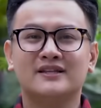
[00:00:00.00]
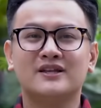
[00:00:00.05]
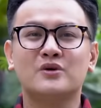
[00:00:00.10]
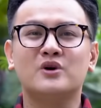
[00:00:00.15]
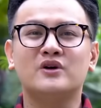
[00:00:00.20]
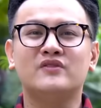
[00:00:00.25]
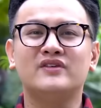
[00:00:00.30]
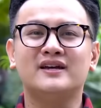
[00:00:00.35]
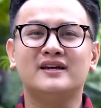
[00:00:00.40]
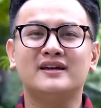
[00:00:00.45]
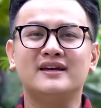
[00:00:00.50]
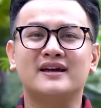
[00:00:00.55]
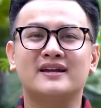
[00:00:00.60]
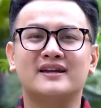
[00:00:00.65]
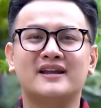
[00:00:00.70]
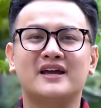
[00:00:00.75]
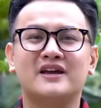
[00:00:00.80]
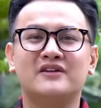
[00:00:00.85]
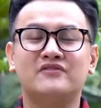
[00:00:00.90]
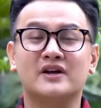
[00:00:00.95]
Thưa quý vị,
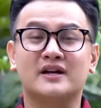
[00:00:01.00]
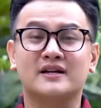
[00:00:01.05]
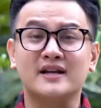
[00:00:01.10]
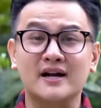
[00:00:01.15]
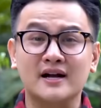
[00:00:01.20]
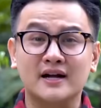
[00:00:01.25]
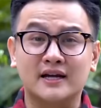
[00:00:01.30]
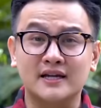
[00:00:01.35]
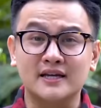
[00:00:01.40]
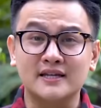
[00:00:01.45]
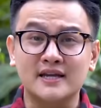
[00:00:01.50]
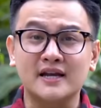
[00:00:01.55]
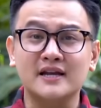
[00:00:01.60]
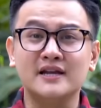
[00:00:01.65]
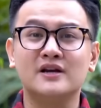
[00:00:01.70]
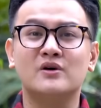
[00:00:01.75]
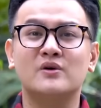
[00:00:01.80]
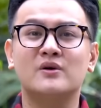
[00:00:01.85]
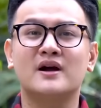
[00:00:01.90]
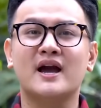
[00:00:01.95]
hiện nay việc đăng ký nhãn
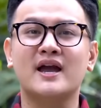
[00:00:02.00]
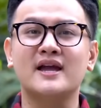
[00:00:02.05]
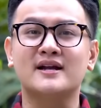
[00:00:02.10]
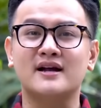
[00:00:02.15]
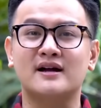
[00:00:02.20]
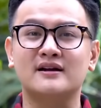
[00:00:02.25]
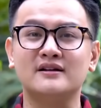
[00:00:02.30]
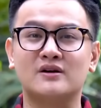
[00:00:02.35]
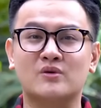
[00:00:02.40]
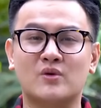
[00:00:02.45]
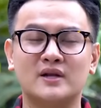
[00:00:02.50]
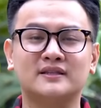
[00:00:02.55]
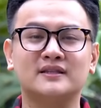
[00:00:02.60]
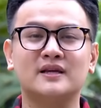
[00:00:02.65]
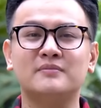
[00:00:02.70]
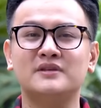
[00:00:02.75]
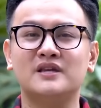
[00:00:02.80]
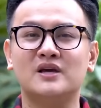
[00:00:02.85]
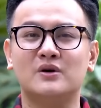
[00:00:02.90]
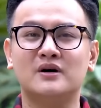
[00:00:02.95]
hiệu ngày càng được quan
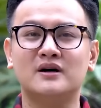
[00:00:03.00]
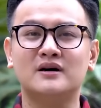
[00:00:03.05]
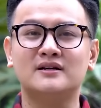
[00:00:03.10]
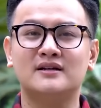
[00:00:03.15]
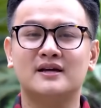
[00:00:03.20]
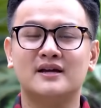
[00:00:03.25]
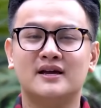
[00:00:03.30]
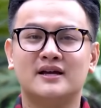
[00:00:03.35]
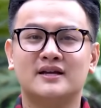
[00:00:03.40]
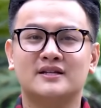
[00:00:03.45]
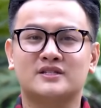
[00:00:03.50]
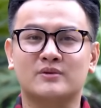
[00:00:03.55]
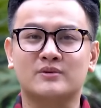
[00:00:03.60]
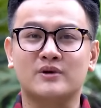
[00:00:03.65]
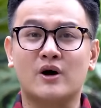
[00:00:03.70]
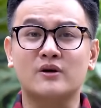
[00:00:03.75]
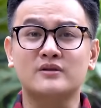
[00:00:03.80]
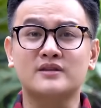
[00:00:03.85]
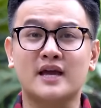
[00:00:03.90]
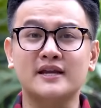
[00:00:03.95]
tâm nhiều hơn. Trong
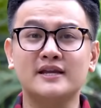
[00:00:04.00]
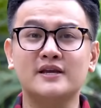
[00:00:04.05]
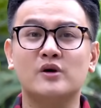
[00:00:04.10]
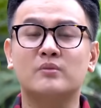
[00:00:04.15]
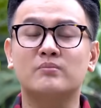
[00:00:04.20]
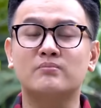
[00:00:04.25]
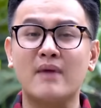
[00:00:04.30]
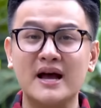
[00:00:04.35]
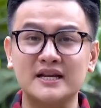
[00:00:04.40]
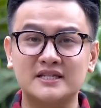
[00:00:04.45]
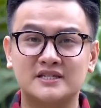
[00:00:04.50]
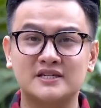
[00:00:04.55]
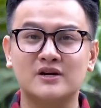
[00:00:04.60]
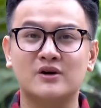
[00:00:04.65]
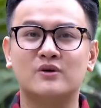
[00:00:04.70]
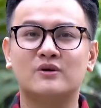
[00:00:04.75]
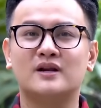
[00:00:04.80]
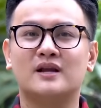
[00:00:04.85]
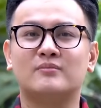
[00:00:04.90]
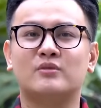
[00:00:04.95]
đó, nhãn hiệu ba
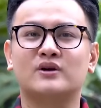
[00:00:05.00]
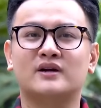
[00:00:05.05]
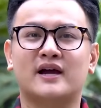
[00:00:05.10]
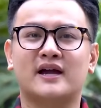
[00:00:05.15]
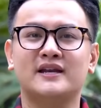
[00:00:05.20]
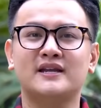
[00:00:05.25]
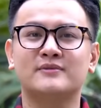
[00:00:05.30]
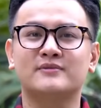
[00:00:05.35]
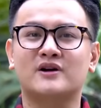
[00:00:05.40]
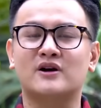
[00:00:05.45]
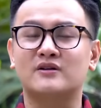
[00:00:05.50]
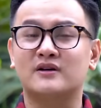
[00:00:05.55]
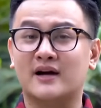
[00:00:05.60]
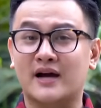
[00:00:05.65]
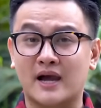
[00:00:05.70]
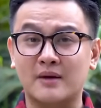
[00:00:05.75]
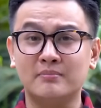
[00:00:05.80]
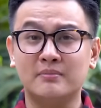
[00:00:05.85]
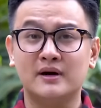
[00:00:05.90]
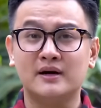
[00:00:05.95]
chiều là một khái niệm còn
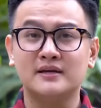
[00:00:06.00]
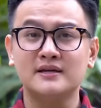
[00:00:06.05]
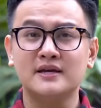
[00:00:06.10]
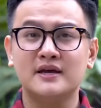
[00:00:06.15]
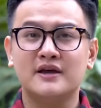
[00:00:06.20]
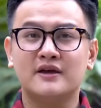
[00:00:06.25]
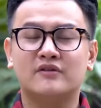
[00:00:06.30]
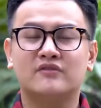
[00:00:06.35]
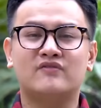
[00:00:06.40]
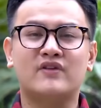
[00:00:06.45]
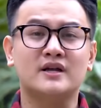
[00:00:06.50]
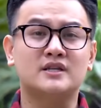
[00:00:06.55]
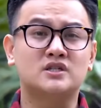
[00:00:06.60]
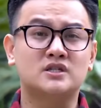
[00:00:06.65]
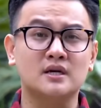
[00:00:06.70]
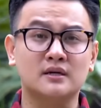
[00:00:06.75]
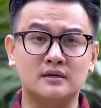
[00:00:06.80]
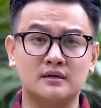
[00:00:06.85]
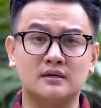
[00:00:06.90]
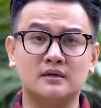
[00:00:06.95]
khá mới và
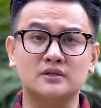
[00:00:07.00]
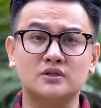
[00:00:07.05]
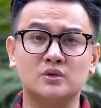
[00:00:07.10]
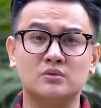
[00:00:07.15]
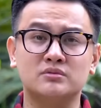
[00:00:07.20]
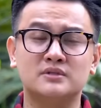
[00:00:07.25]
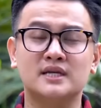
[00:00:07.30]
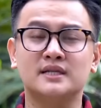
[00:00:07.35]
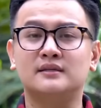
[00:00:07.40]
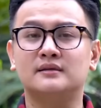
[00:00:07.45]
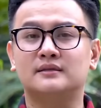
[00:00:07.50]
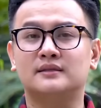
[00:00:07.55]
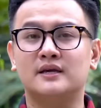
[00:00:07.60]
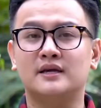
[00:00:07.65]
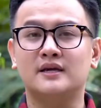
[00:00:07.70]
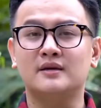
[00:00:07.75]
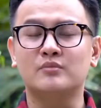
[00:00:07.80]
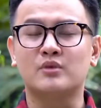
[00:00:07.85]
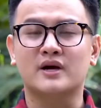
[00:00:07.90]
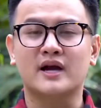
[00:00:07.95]
chưa được ứng dụng trên thực
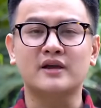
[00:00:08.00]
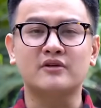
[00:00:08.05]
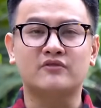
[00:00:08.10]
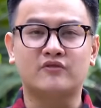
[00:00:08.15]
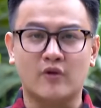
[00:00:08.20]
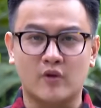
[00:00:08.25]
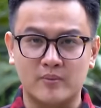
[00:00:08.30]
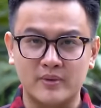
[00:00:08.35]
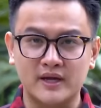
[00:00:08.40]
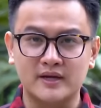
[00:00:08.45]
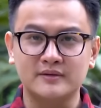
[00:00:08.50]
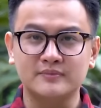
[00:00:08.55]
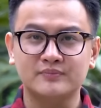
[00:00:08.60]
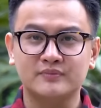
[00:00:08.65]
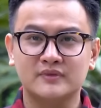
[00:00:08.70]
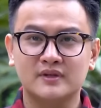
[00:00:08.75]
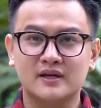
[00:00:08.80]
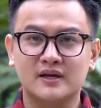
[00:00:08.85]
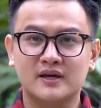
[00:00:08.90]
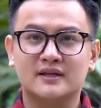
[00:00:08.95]
tế một cách phổ biến.
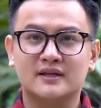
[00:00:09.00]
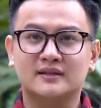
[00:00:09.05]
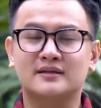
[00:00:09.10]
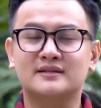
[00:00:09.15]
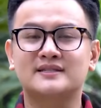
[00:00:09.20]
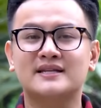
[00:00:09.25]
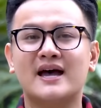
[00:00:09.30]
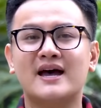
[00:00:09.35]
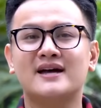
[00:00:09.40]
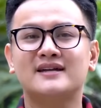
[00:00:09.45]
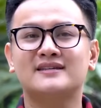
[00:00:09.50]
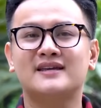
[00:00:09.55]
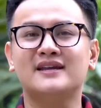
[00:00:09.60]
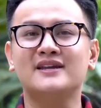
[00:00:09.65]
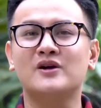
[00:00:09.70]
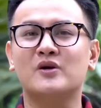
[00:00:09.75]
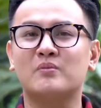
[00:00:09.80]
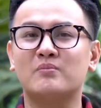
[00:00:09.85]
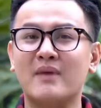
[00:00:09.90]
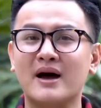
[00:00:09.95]
Thực ra, nhãn
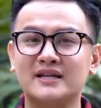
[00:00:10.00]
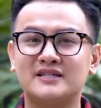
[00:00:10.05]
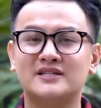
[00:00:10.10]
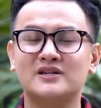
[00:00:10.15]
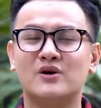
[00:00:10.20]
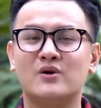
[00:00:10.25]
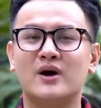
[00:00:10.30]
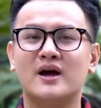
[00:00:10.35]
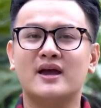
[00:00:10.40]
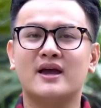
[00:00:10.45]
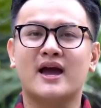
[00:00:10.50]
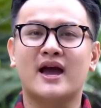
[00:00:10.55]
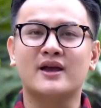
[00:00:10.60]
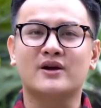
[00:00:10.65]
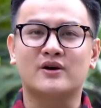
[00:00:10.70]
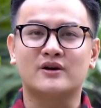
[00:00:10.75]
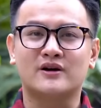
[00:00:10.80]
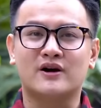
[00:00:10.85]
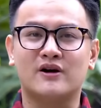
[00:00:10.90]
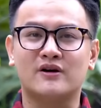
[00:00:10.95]
hiệu ba chiều hay
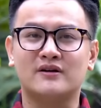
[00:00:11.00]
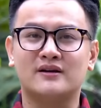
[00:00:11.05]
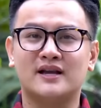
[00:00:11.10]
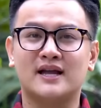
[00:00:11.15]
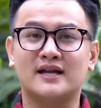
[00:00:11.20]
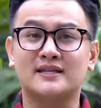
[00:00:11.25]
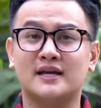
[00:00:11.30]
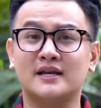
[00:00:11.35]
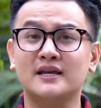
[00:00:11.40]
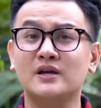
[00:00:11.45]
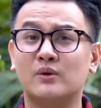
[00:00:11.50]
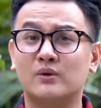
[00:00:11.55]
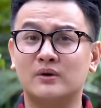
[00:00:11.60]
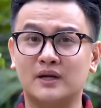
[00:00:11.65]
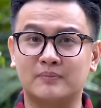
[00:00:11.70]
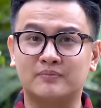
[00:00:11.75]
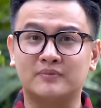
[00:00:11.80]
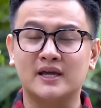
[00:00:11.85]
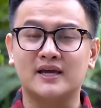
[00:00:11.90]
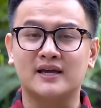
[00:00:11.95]
còn gọi là nhãn hiệu
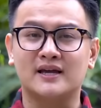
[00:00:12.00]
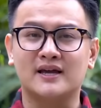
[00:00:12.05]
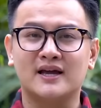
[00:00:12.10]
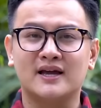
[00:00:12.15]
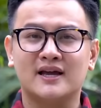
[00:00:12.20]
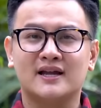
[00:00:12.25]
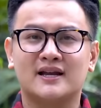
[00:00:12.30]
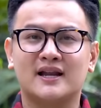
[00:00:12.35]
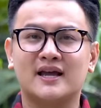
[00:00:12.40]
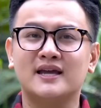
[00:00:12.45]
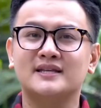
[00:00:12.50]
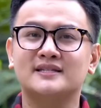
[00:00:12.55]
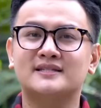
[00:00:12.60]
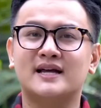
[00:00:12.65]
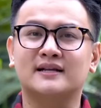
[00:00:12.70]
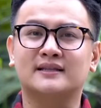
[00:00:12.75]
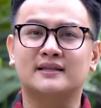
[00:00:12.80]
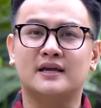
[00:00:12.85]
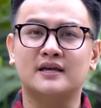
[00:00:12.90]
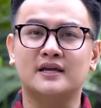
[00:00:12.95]
lập thể là hình
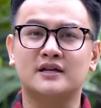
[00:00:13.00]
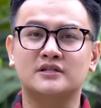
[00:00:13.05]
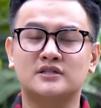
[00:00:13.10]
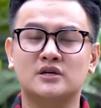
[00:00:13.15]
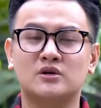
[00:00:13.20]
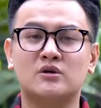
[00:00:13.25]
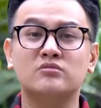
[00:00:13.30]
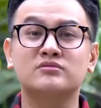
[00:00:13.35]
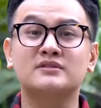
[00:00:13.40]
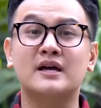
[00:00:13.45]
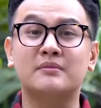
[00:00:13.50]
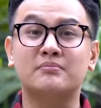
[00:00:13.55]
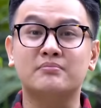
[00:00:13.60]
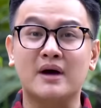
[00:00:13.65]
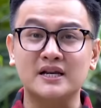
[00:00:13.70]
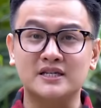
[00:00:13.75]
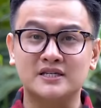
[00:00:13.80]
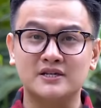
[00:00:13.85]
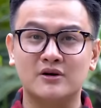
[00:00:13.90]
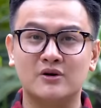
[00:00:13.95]
dạng thể hiện trong không gian
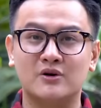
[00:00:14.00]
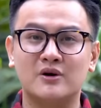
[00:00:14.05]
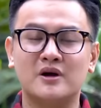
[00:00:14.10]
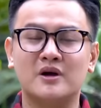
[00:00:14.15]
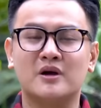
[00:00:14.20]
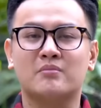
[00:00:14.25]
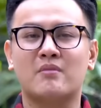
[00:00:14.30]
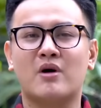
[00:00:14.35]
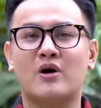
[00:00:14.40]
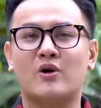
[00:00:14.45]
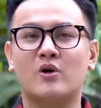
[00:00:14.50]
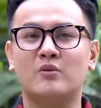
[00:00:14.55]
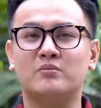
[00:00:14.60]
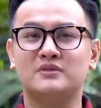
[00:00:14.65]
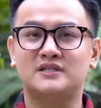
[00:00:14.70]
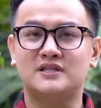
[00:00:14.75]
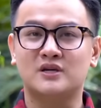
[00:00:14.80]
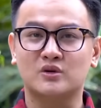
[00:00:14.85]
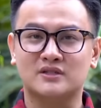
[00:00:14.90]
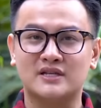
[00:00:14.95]
ba chiều, bao gồm
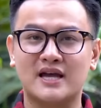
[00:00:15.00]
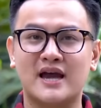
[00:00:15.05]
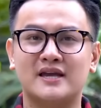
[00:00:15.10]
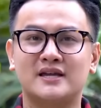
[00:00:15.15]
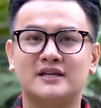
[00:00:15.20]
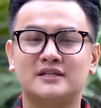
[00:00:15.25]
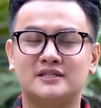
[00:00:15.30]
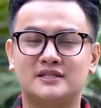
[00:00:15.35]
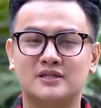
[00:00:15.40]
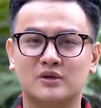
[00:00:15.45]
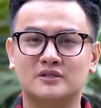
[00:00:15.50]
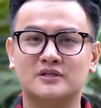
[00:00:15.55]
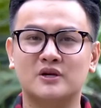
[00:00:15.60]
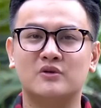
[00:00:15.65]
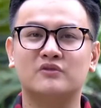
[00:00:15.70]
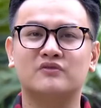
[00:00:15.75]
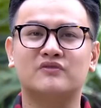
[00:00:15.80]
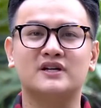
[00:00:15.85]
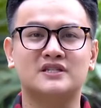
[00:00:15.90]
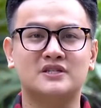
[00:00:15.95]
chiều dài, chiều
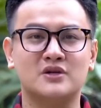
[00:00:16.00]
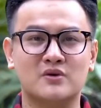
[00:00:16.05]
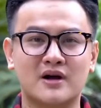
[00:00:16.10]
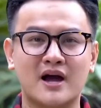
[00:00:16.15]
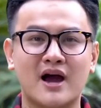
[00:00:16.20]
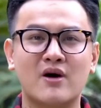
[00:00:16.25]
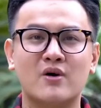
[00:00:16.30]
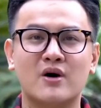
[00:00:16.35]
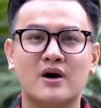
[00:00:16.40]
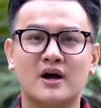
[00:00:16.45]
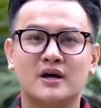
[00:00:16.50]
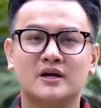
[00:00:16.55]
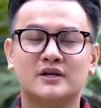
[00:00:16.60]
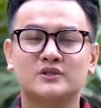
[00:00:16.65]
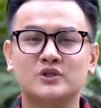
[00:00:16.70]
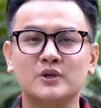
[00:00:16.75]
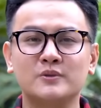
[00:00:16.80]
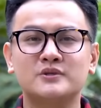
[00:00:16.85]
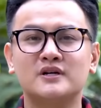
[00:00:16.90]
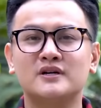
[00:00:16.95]
rộng và chiều cao,
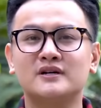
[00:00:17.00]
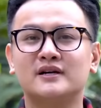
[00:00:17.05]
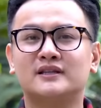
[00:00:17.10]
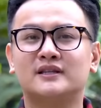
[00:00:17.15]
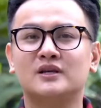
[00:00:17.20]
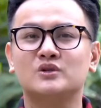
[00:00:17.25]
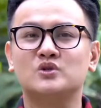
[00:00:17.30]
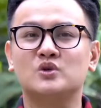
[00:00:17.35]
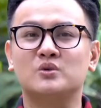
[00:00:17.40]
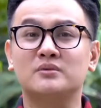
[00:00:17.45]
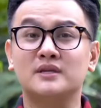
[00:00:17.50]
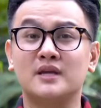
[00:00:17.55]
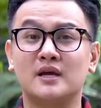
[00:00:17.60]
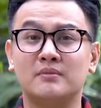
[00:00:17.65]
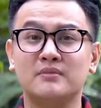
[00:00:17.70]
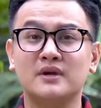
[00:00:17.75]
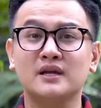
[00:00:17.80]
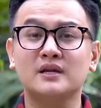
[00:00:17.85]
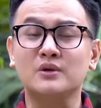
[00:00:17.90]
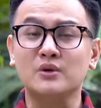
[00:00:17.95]
giúp cho người tiêu dùng
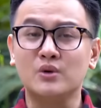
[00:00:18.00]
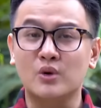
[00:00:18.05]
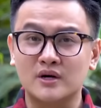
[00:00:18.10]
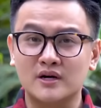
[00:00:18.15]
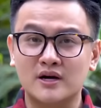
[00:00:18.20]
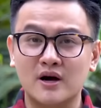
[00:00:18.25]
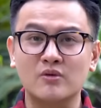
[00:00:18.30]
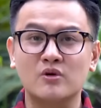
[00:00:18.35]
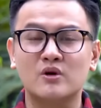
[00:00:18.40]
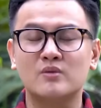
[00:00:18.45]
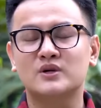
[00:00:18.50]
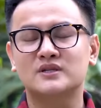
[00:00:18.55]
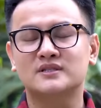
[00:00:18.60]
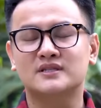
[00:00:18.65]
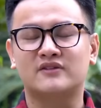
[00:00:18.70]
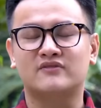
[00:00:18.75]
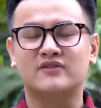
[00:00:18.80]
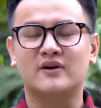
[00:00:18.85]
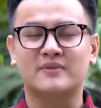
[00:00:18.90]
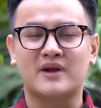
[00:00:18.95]
nhận biết nguồn gốc của một
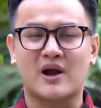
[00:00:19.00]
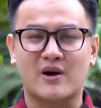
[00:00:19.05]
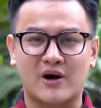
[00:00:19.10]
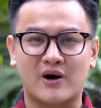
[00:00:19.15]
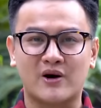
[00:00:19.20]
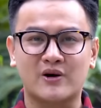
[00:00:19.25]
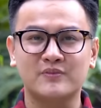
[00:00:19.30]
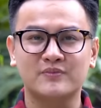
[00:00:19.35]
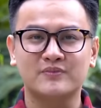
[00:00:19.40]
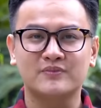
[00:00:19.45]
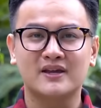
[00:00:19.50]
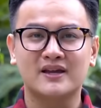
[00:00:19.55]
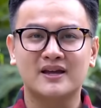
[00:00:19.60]
sản phẩm nào đó.